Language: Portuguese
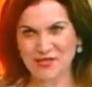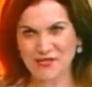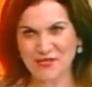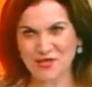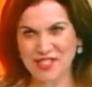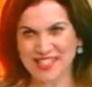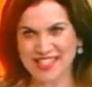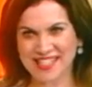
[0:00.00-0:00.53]

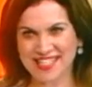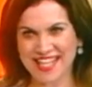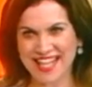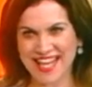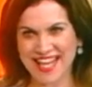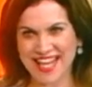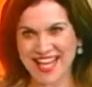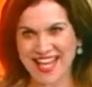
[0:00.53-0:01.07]

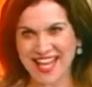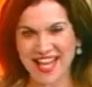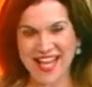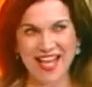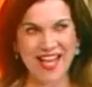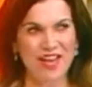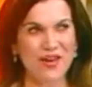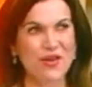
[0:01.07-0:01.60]
você.
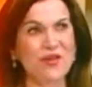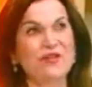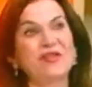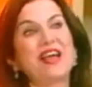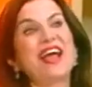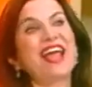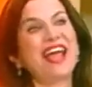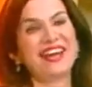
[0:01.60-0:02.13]
Não sabe.
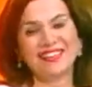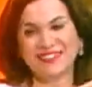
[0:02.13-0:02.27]
É.